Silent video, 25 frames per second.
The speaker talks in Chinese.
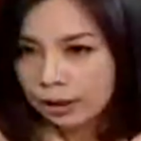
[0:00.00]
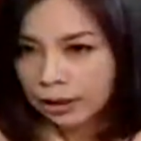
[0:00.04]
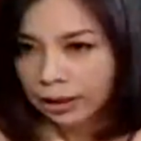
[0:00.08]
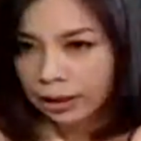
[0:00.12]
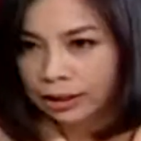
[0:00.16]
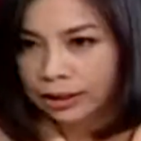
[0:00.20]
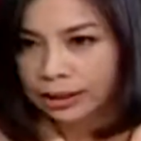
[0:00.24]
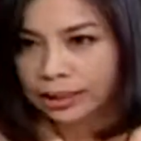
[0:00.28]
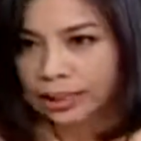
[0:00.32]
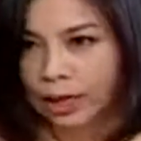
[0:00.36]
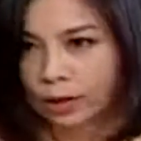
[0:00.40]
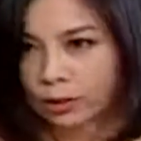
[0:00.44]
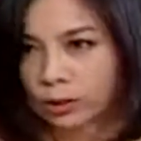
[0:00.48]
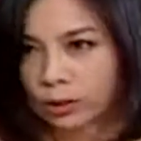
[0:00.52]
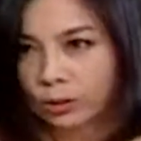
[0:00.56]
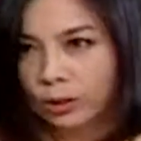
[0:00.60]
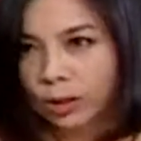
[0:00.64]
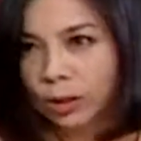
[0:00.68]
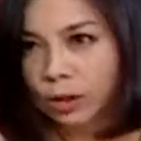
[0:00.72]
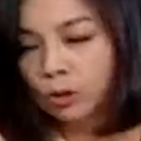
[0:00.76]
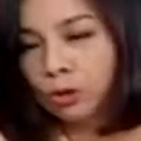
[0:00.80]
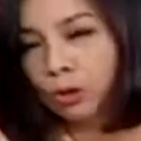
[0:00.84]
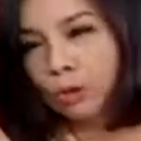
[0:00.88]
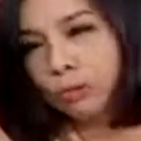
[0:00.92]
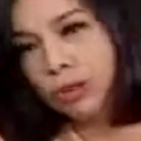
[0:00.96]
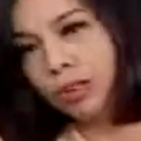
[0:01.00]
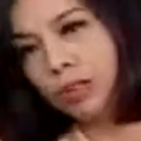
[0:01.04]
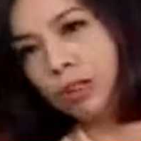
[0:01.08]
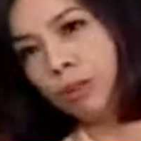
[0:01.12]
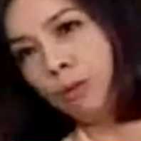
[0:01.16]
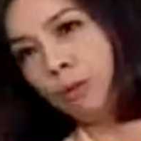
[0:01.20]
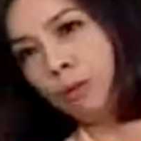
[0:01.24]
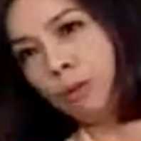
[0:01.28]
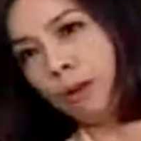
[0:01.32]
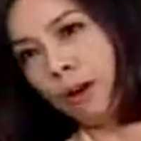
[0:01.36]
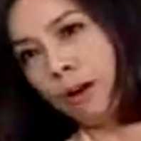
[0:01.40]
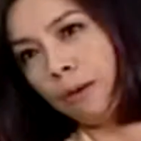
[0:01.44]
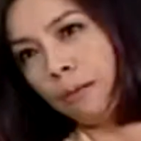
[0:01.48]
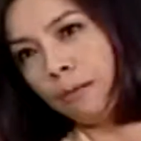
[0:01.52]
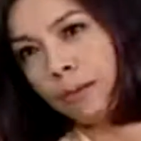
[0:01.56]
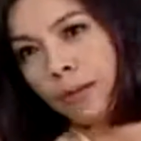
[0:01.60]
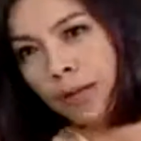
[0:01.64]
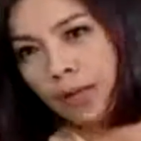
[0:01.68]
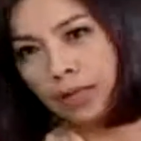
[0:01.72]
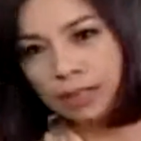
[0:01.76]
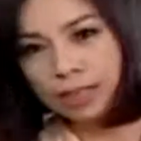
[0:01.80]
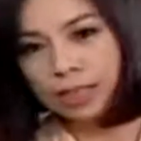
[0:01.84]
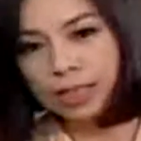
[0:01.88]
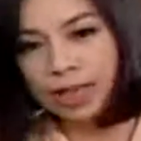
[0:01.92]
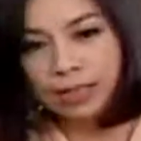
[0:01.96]
影响中间选民投票。
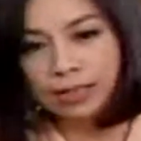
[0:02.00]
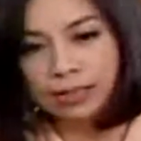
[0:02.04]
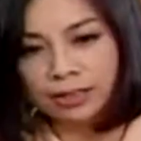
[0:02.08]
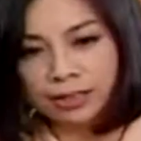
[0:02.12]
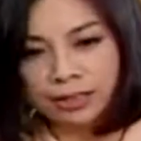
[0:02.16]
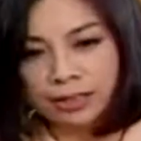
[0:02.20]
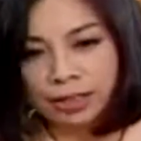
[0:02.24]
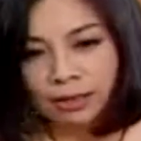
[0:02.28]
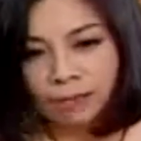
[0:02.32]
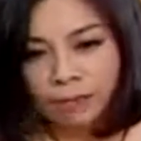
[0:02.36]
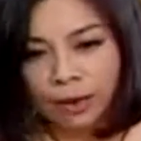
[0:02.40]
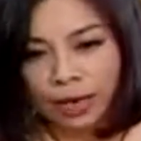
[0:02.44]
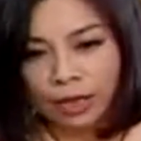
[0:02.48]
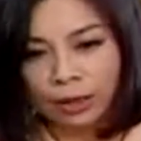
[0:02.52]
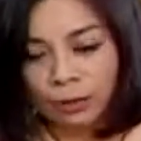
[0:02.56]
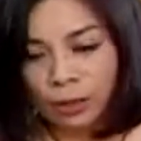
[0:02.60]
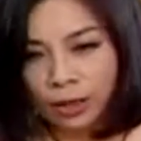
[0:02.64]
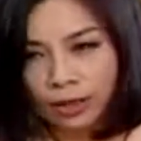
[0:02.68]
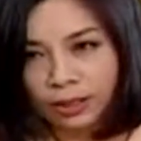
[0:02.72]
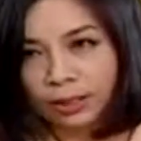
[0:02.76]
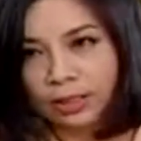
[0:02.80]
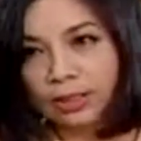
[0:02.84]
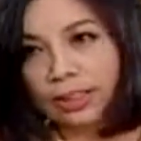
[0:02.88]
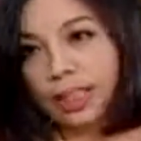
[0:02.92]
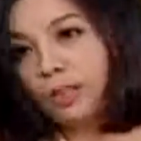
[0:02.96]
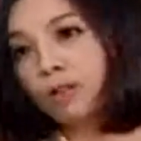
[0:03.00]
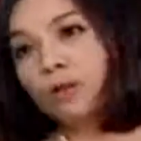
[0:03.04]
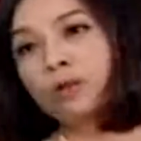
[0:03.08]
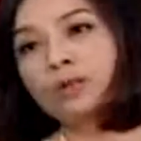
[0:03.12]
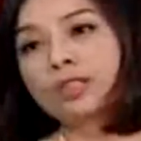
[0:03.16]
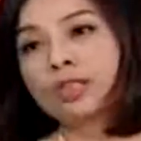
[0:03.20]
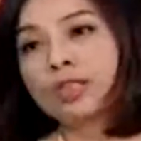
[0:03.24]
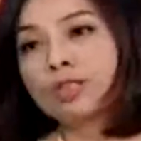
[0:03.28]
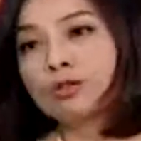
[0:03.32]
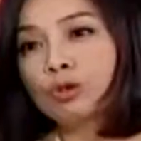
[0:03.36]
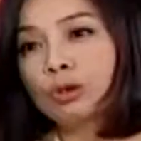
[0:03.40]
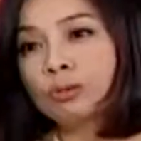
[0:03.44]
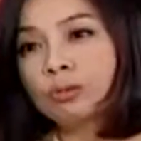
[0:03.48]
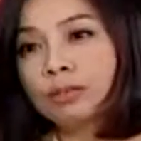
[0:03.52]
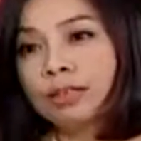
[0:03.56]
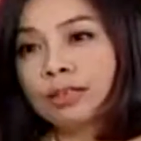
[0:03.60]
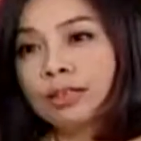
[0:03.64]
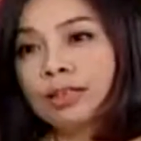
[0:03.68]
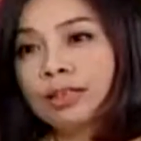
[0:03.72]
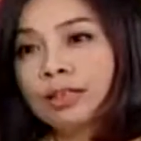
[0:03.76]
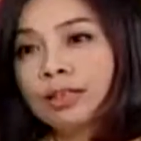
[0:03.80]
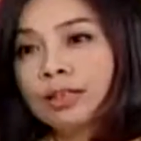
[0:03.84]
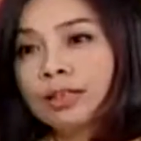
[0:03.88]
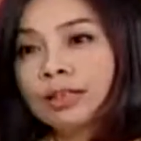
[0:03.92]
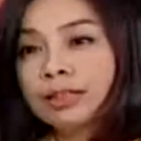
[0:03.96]
这一次成败的关键在中间选民，
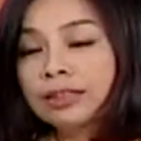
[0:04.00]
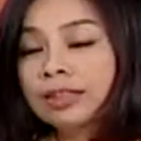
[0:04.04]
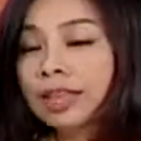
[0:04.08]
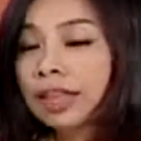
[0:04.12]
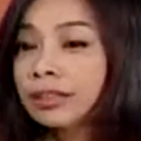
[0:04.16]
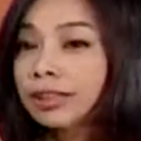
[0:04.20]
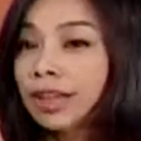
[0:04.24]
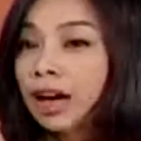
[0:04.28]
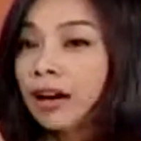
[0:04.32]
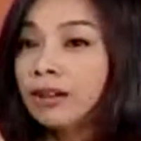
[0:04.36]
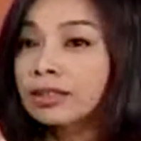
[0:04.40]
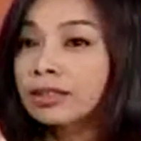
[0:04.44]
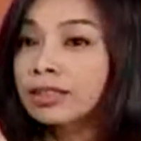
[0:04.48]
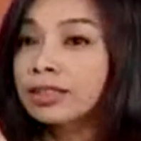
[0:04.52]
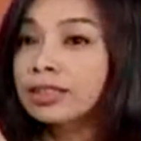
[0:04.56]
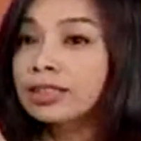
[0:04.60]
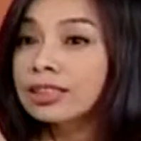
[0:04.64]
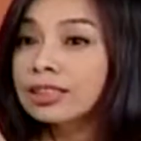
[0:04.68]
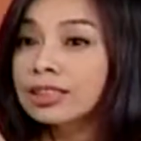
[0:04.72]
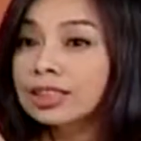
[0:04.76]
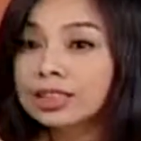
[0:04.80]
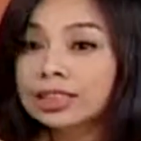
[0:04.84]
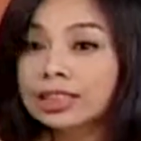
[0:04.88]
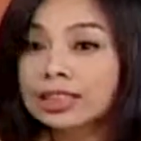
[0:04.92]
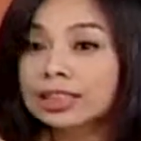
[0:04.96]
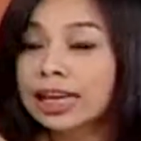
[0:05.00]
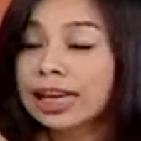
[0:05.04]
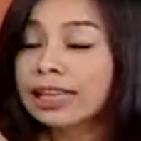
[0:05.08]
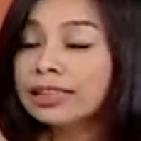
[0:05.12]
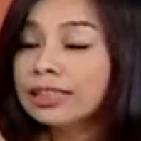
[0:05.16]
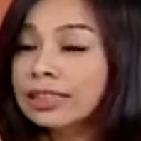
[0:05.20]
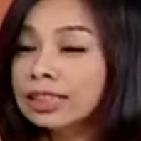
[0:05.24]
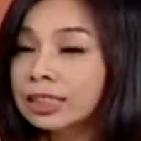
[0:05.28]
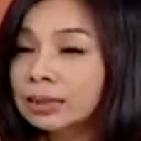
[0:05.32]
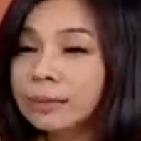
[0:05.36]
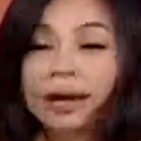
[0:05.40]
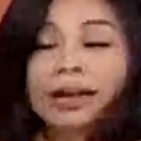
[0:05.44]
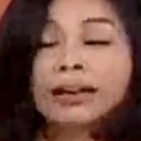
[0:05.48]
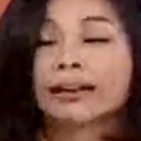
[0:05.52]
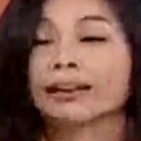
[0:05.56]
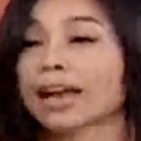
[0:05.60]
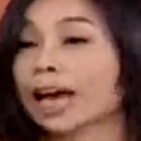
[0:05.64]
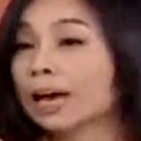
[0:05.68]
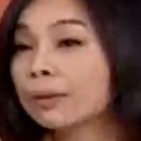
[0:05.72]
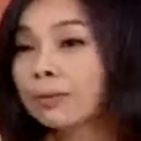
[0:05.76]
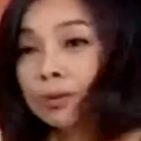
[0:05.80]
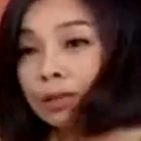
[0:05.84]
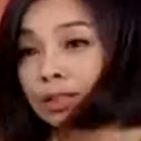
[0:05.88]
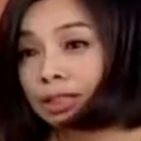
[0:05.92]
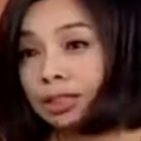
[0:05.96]
等到事情理清来得及吗？
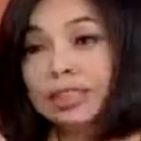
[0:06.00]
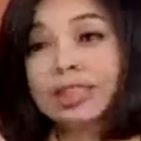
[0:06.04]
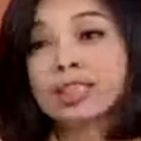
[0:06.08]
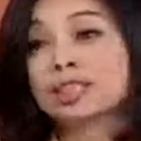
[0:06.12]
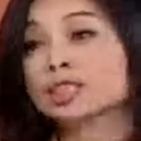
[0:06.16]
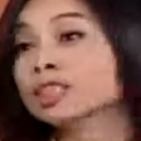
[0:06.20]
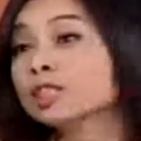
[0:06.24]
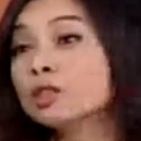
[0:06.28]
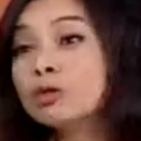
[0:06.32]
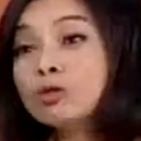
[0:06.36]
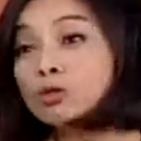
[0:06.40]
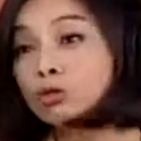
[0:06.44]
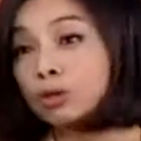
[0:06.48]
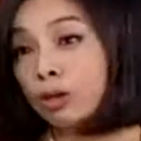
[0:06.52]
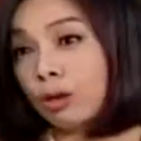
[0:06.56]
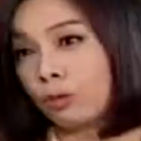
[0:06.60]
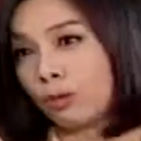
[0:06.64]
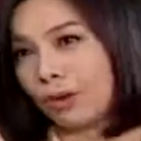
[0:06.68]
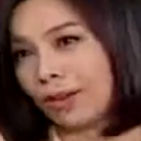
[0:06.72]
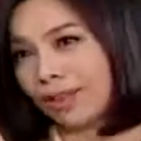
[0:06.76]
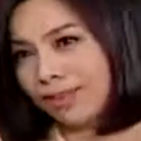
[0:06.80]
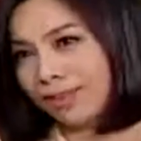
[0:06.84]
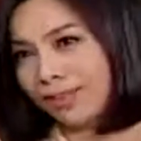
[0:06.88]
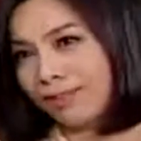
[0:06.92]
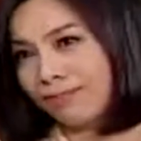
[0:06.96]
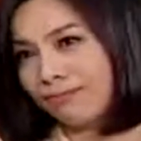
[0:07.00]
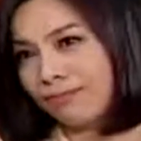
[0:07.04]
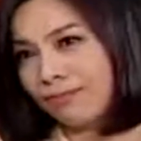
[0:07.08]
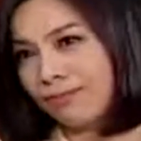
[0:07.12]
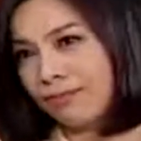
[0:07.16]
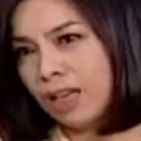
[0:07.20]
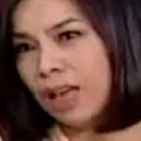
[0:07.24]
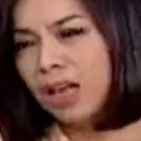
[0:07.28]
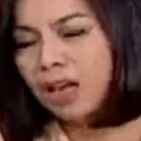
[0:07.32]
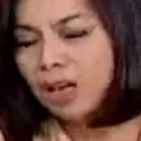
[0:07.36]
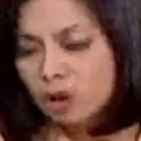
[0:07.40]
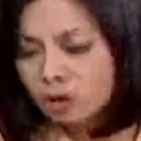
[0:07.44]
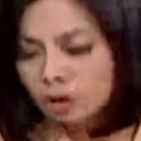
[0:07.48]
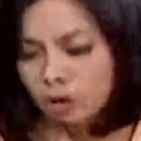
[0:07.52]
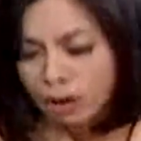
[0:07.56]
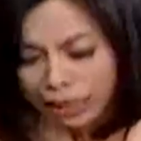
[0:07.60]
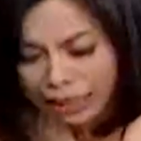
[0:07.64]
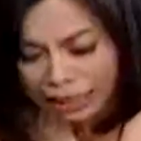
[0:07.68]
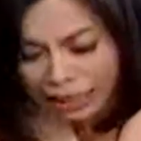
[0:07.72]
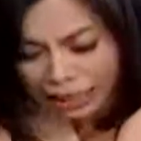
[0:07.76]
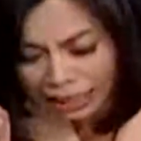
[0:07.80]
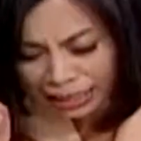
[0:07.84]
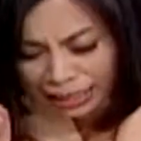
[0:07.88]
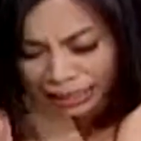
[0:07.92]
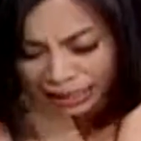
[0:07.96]
来不及，了，已经选完了。所
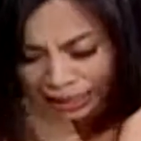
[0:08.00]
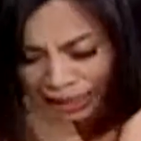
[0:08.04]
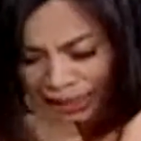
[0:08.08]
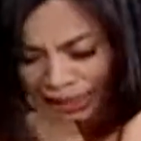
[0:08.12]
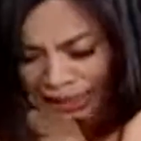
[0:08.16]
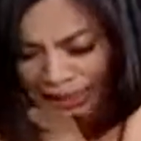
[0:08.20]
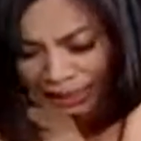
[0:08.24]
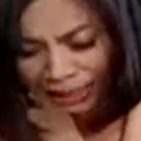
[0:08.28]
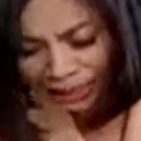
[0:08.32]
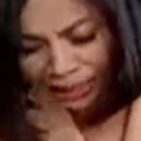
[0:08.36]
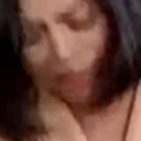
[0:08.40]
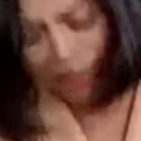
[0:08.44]
以这